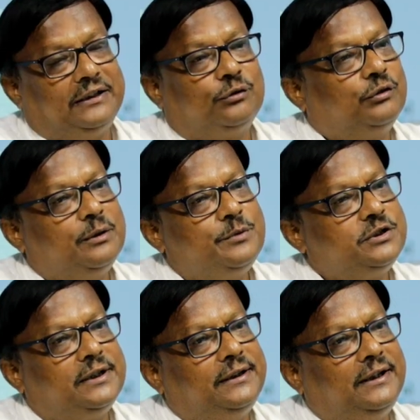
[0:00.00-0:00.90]
এত করে
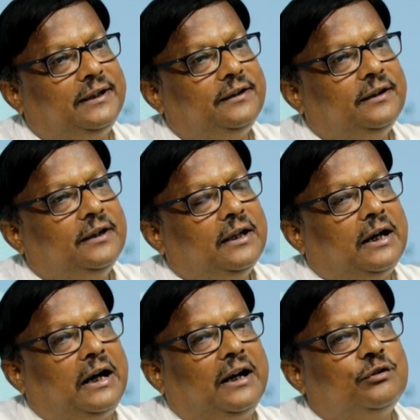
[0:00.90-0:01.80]
মিশিয়ে নিলেন
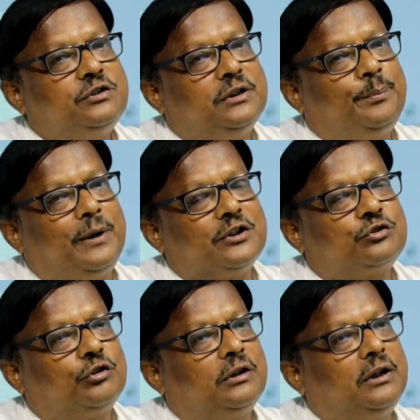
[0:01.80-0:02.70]
আর হচ্ছে পাঁচশো